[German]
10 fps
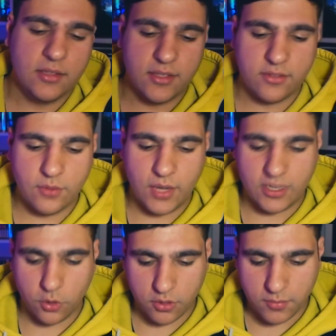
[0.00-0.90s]
dass es so
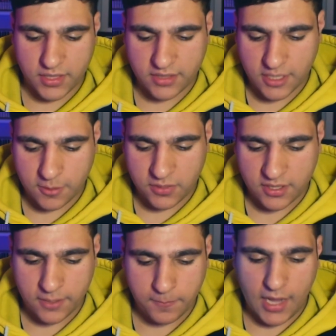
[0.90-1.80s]
ein Rückenbild
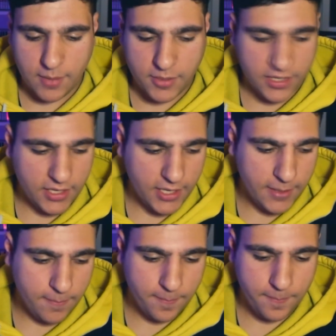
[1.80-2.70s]
gibt. Aber
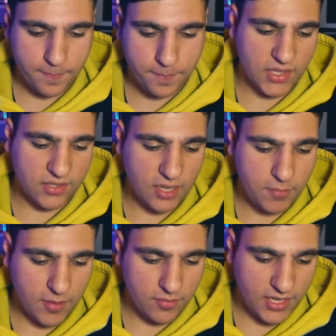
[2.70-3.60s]
ähm, das ist
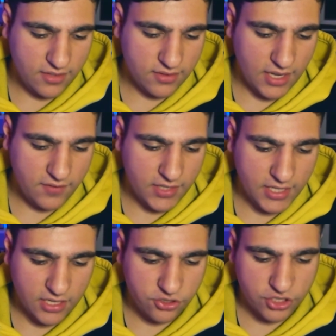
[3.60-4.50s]
halt beim Lesen ein
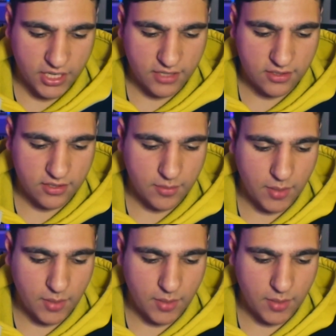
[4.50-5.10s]
wenig anstrengend.